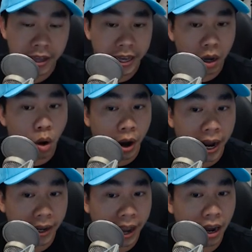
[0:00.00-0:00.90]
thì câu hỏi
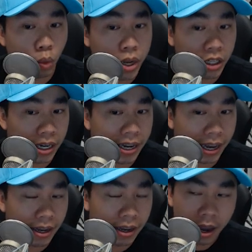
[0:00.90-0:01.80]
đặt ra là quý anh chị
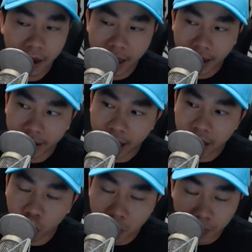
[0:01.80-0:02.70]
nghĩ là
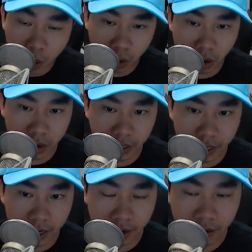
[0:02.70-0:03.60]
cái
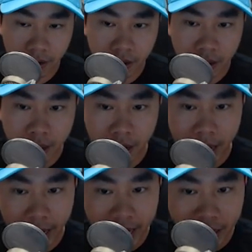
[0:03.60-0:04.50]
cryptocurrency
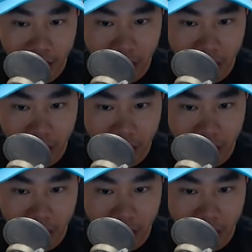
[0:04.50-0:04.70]
là cái